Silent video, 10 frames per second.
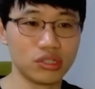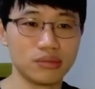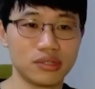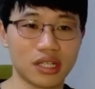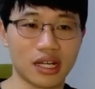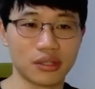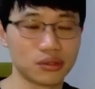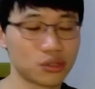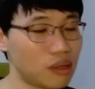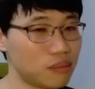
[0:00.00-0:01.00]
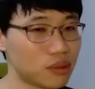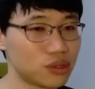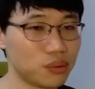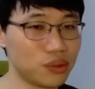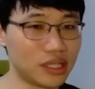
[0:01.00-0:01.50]
입으니까 너 정말 멋져
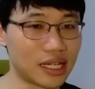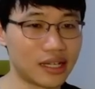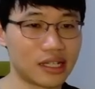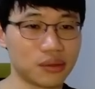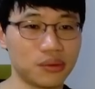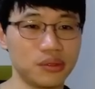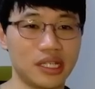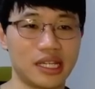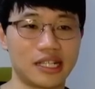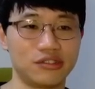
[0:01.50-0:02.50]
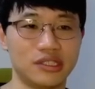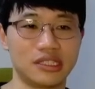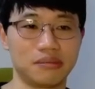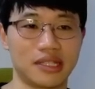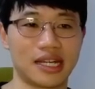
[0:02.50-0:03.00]
보인다 라고 얘기할 수
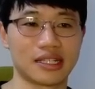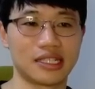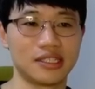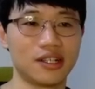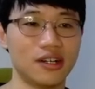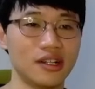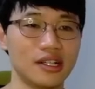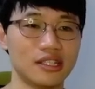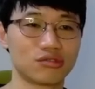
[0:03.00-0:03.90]
있습니다 그래서 두